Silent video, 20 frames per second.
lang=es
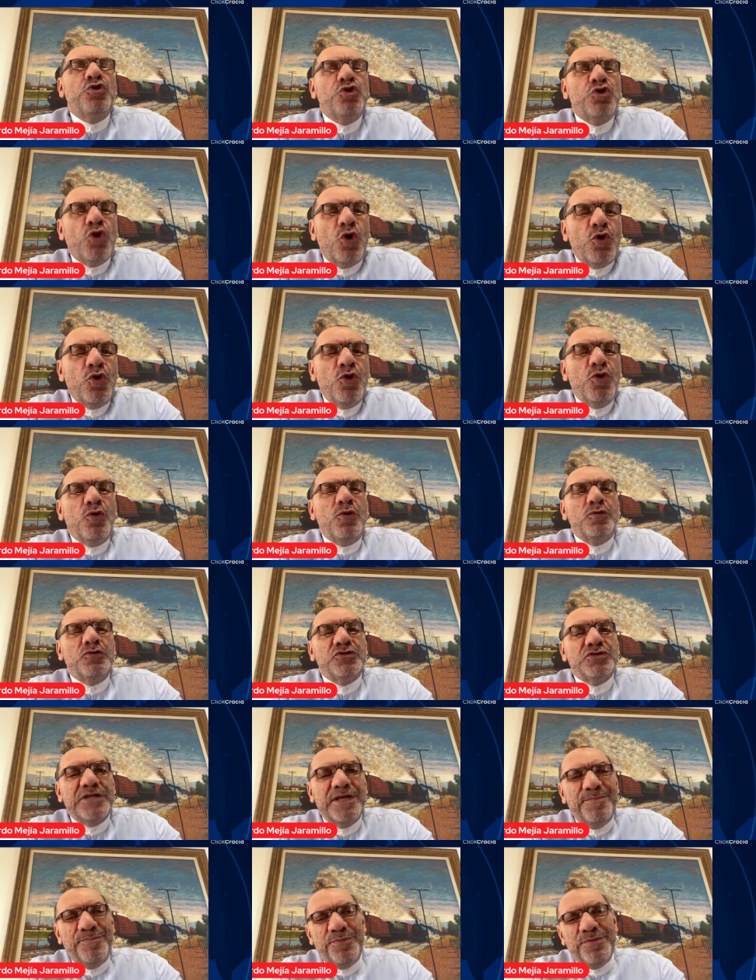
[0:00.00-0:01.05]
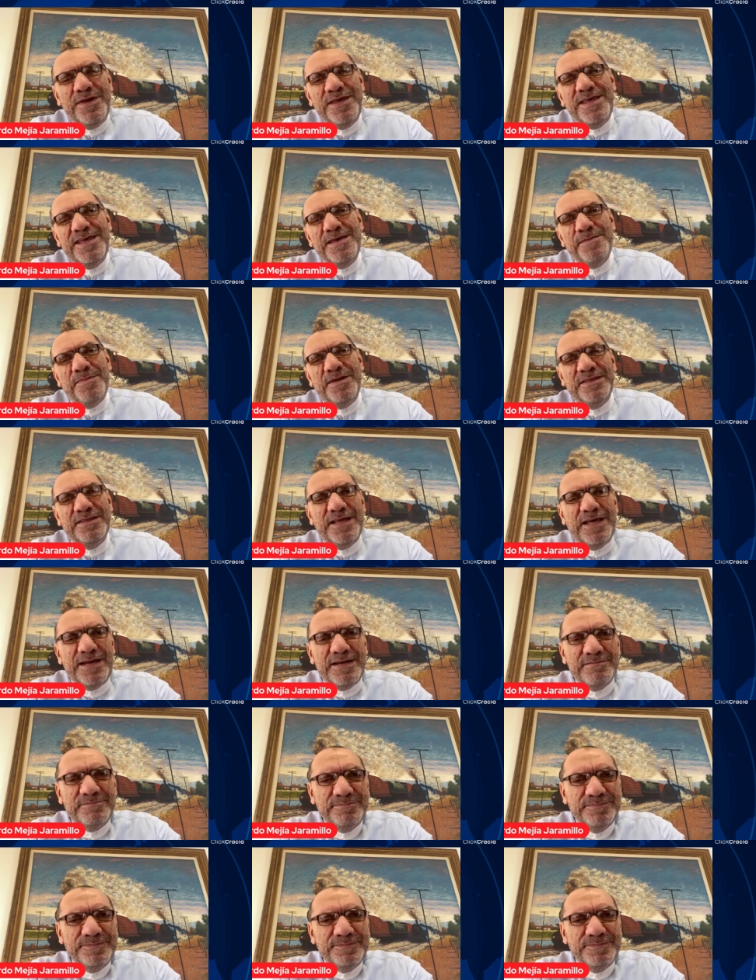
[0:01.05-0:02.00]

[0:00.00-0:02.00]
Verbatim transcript: Todo se puede demandar,